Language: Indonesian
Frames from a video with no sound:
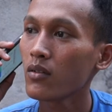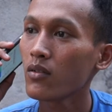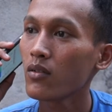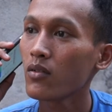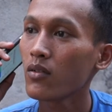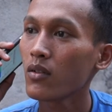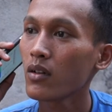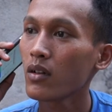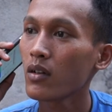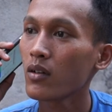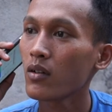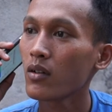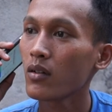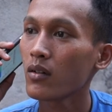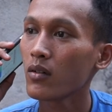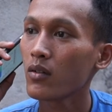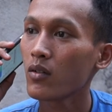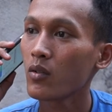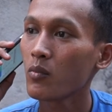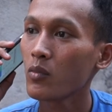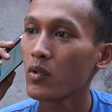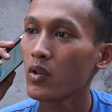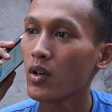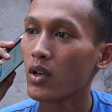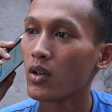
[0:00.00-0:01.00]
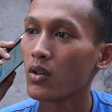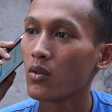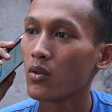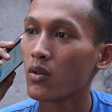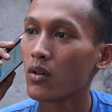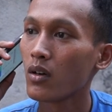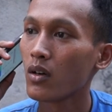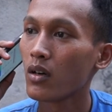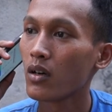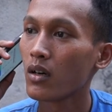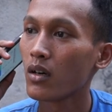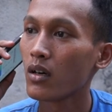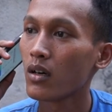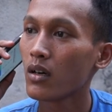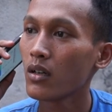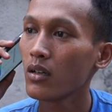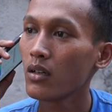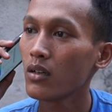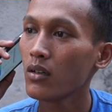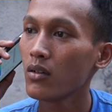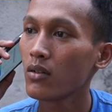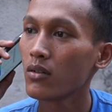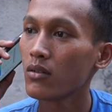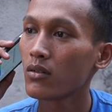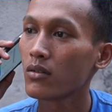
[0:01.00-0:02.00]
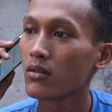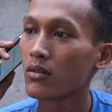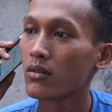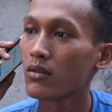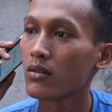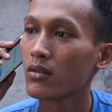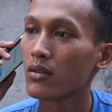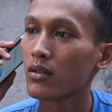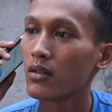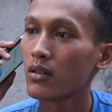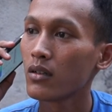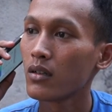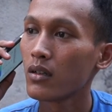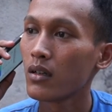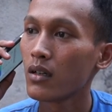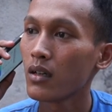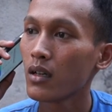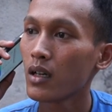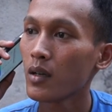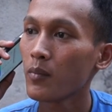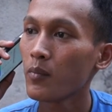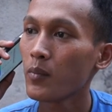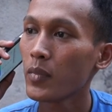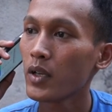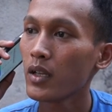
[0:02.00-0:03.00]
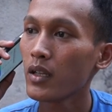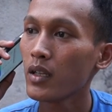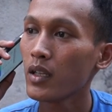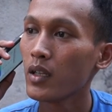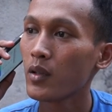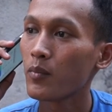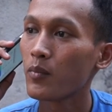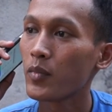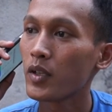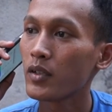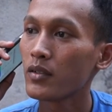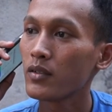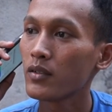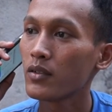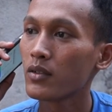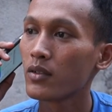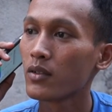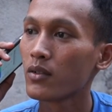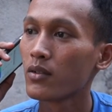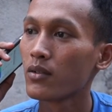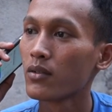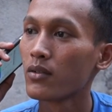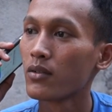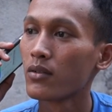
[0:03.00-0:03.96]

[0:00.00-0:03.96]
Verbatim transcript: orang ngomong halo halo. halo, halo, halo,